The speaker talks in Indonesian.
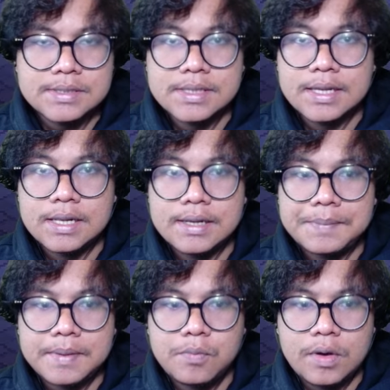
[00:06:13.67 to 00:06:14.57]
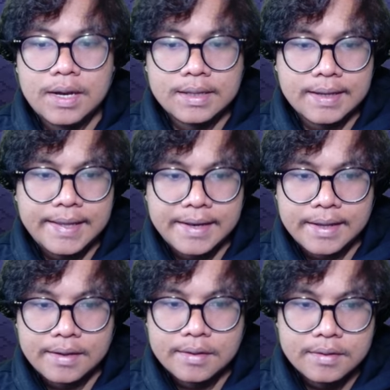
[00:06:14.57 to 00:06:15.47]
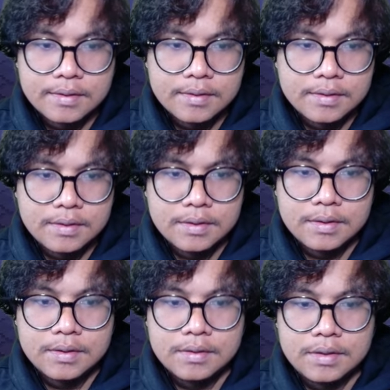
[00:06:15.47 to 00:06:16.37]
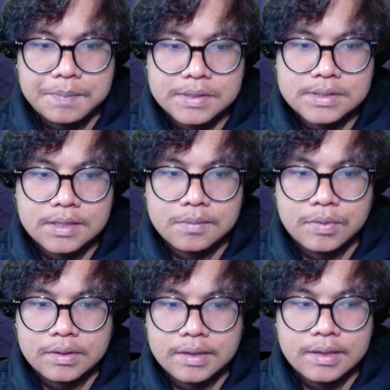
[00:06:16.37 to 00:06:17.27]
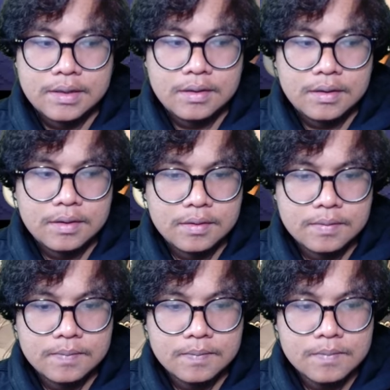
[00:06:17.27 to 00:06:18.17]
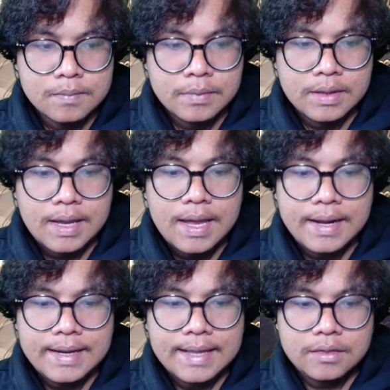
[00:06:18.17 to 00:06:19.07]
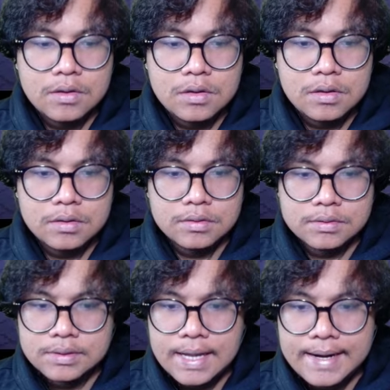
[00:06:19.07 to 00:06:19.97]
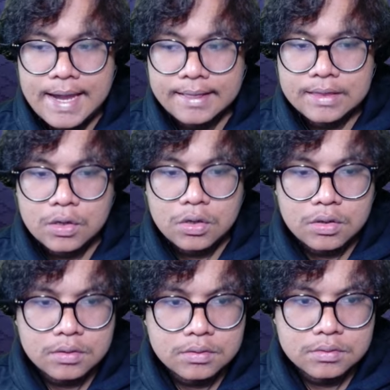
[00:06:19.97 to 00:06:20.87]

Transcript: skill apa buat ngeheal ya. Dapat skill buat ngeheal. Arigato. Arigato.